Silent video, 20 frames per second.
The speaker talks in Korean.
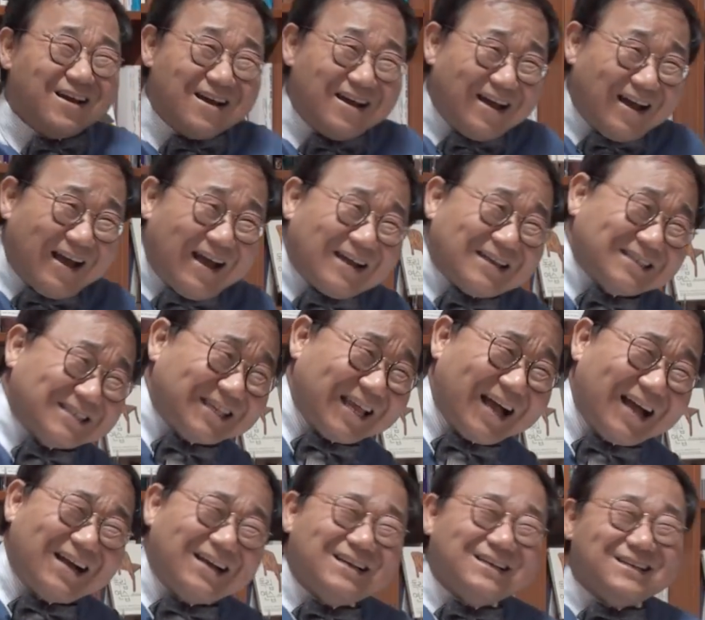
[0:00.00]
갑자기
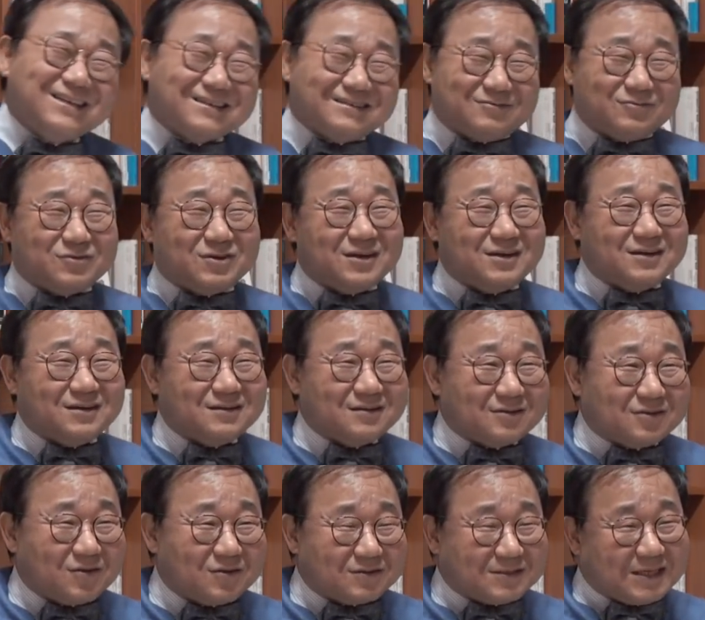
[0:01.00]
항상
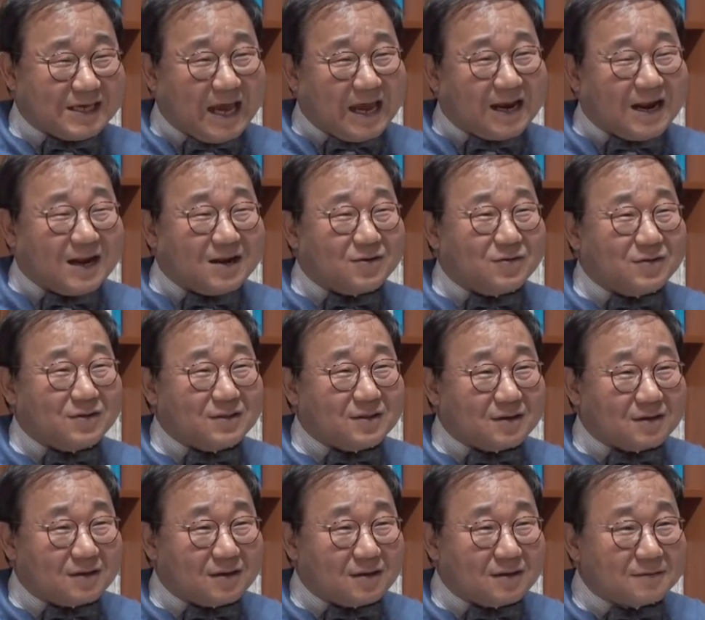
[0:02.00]
우리는 또잘 뭐 알고
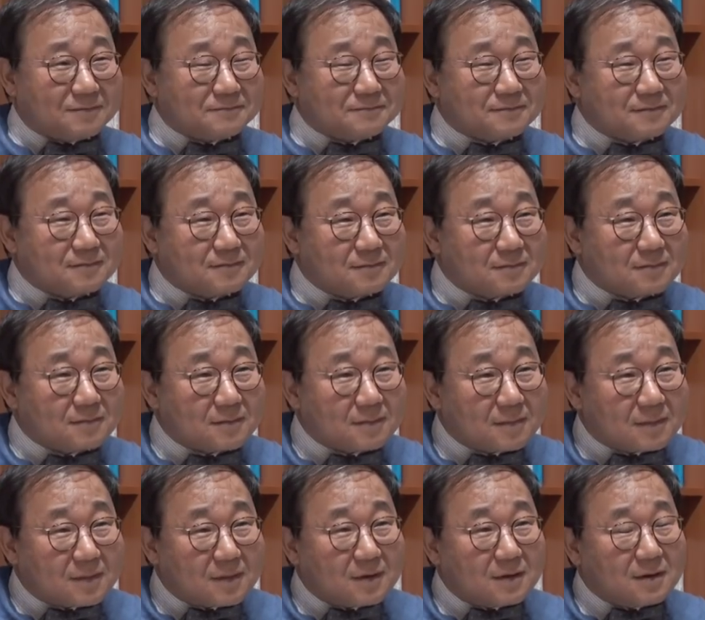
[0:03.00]
우리 황상민 우리
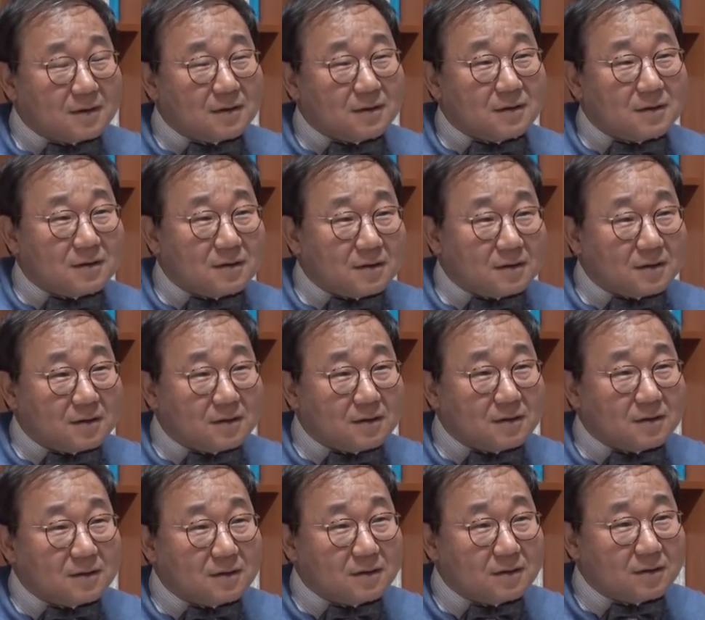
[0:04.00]
교수님하고도 얘기
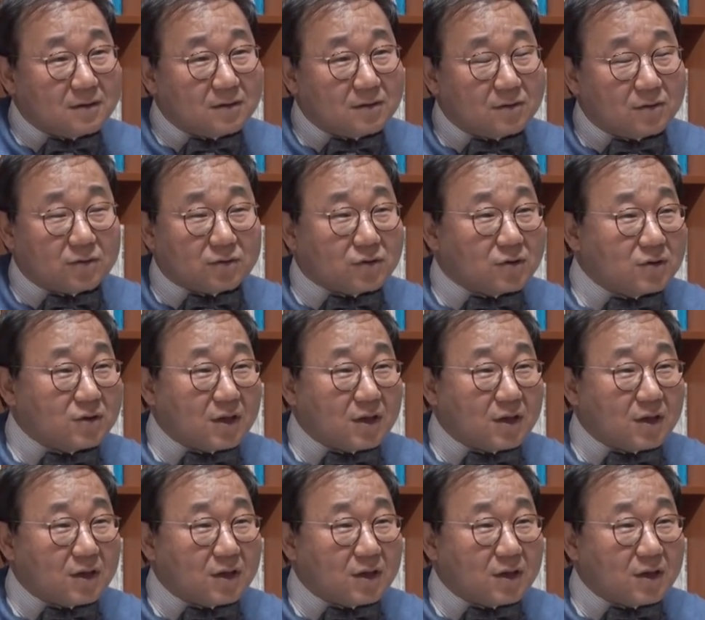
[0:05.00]
많이 했지 않습니까?